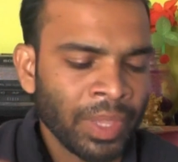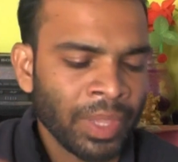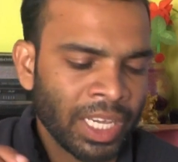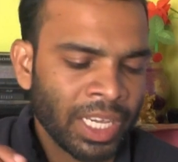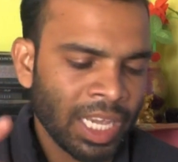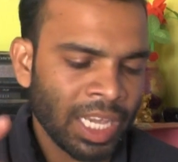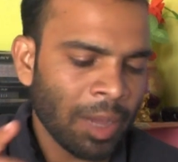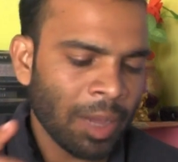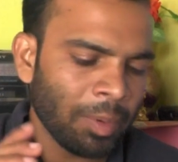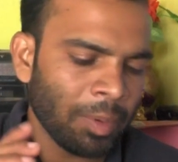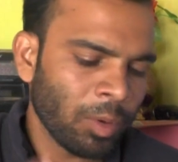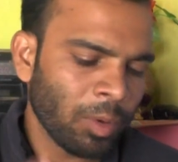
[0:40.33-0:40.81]

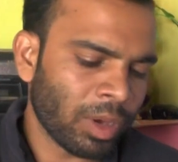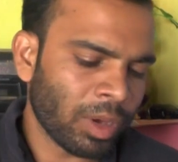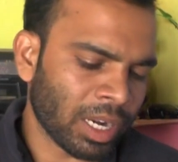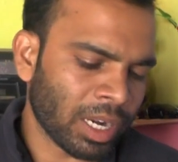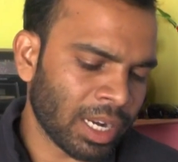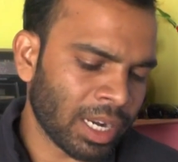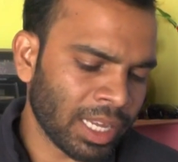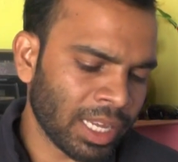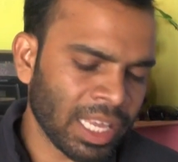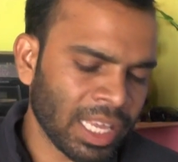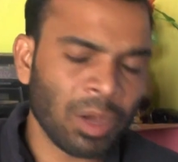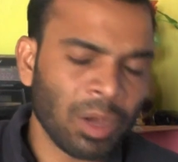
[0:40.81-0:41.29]
यहाँ पे वो
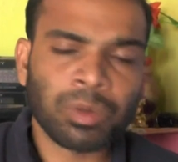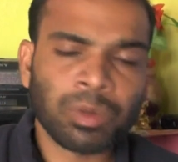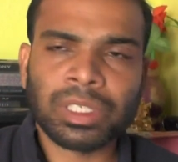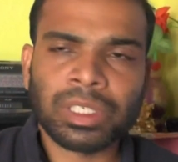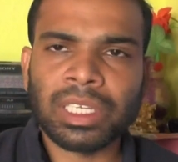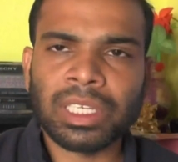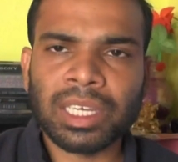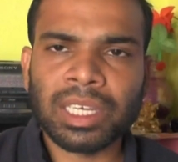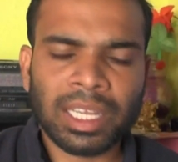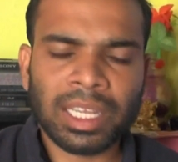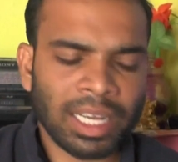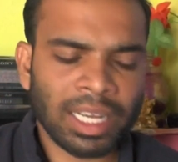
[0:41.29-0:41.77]
करना क्या है कुछ
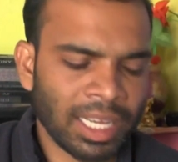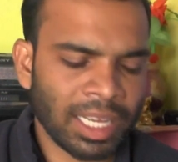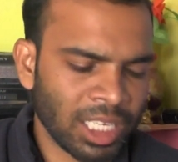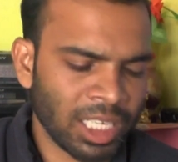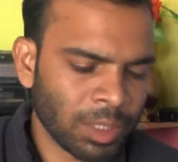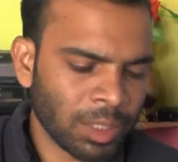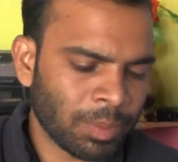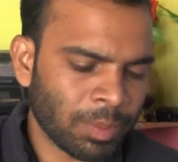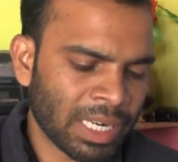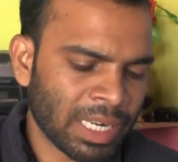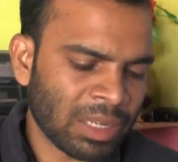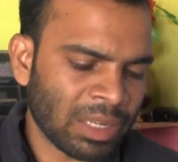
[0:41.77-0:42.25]
नहीं करना है
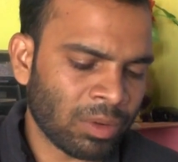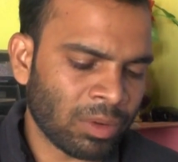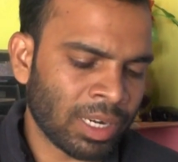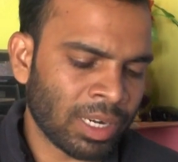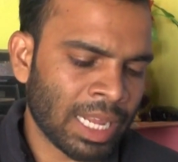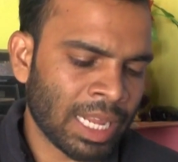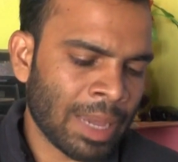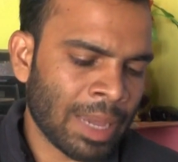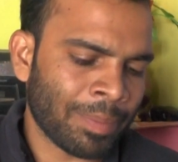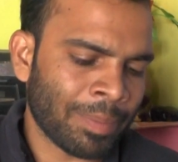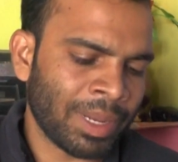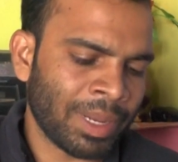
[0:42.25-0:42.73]
इस
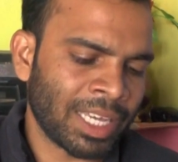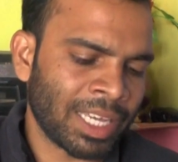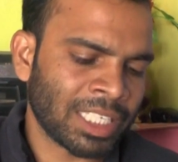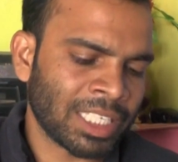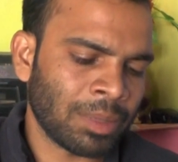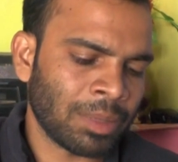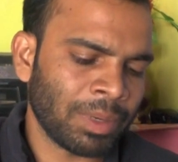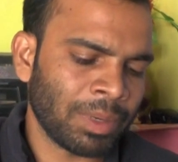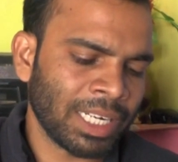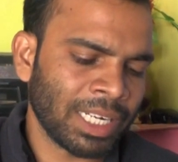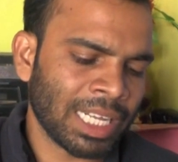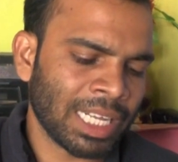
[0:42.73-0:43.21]
पर्टिकुलर
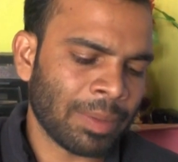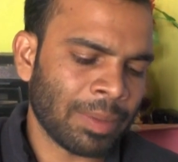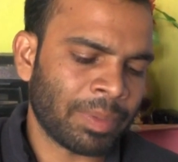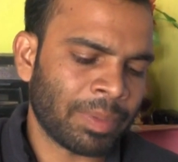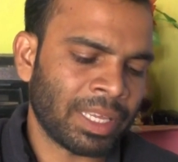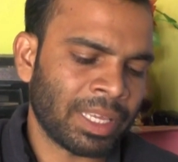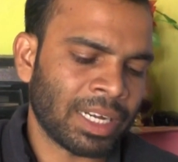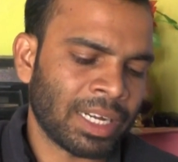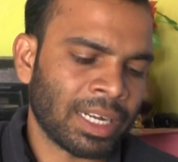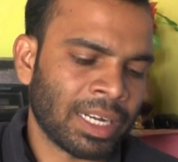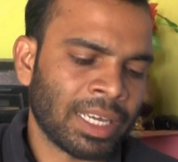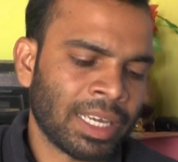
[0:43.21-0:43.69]
एप्लीकेशन पर टैप
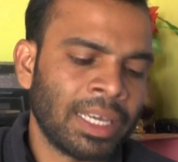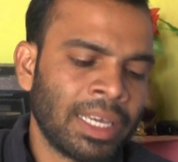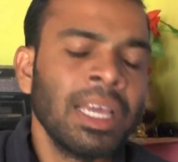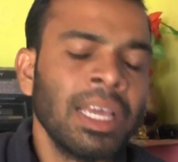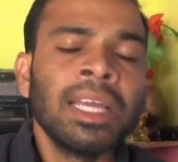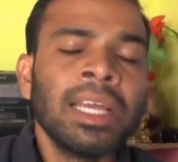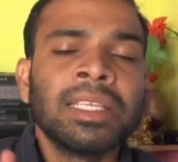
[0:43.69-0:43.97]
किए रहना है